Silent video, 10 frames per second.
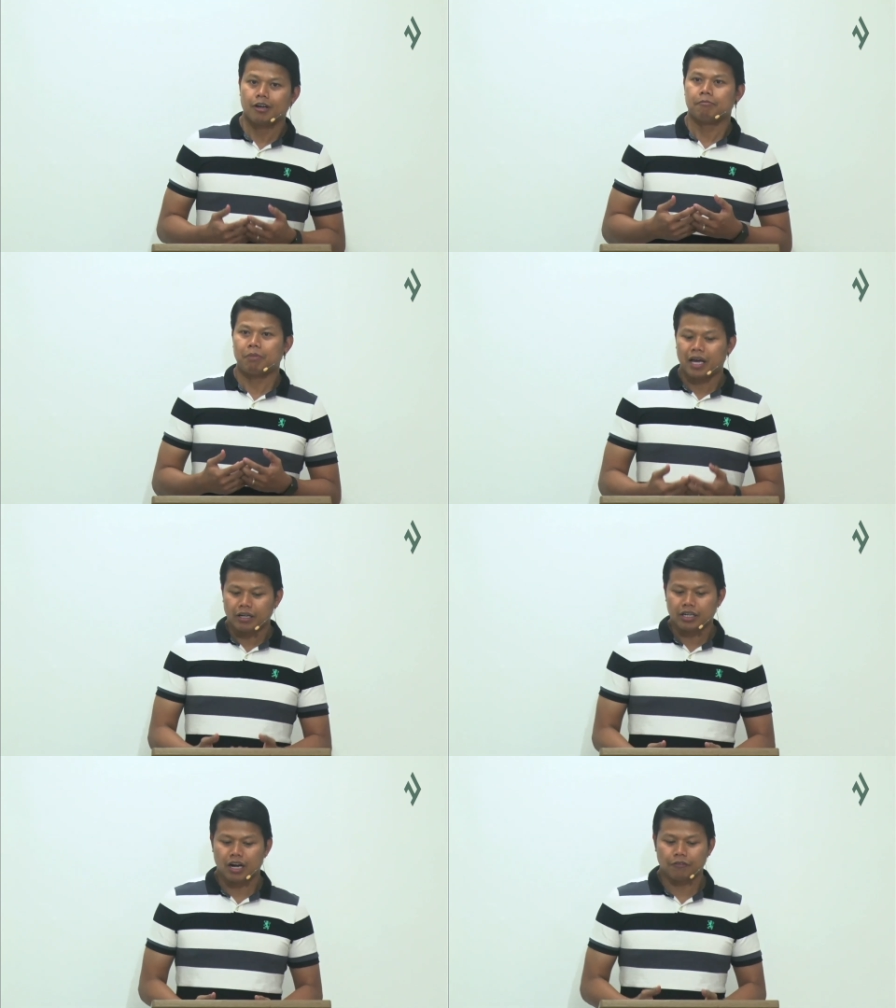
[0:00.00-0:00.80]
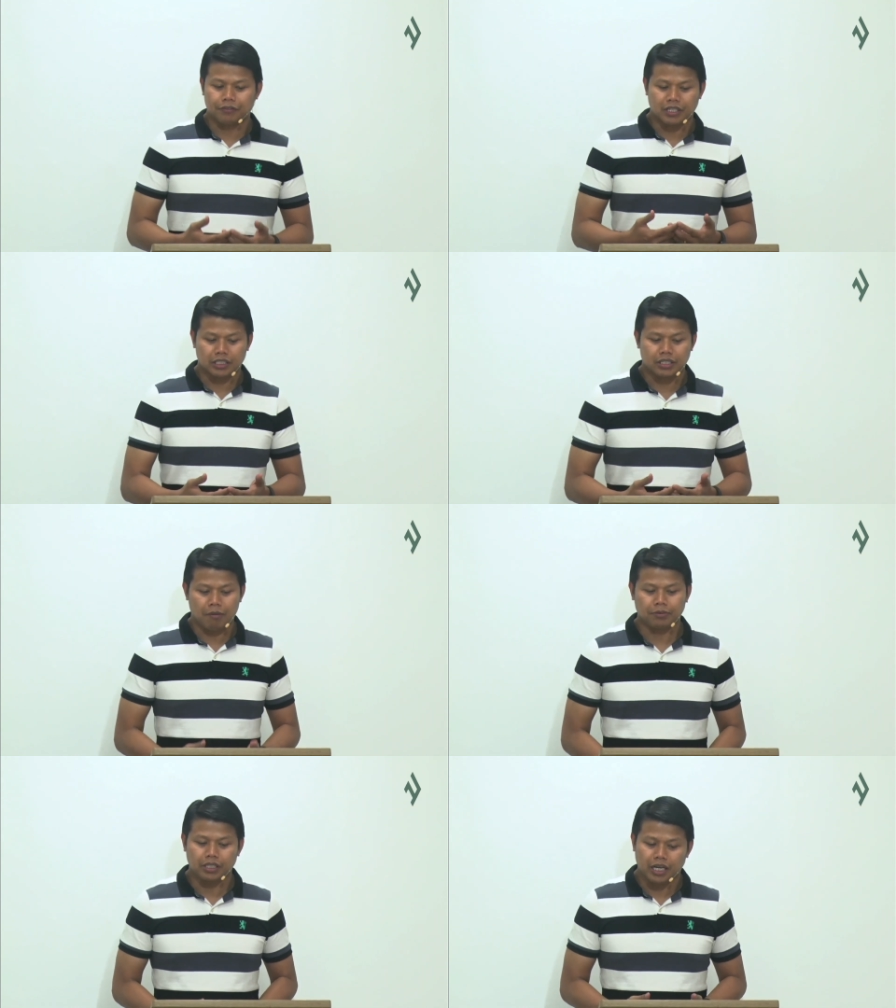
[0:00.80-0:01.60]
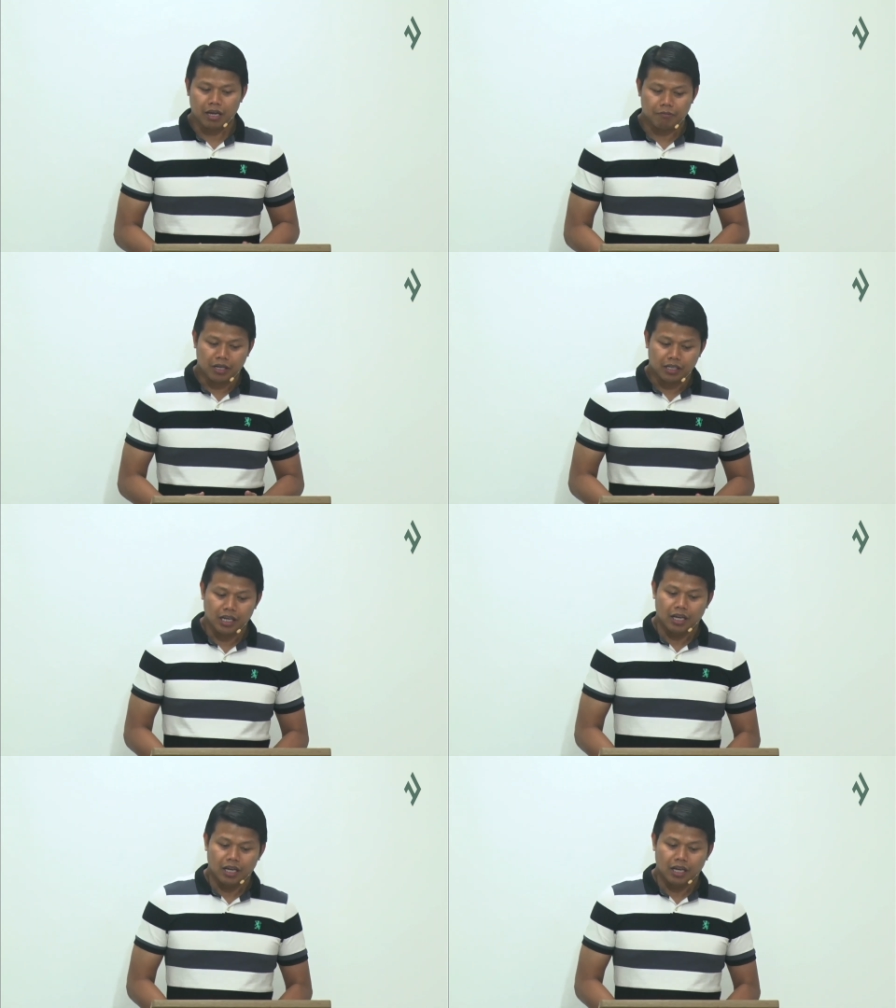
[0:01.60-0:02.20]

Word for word: paragraph ng chapter 11,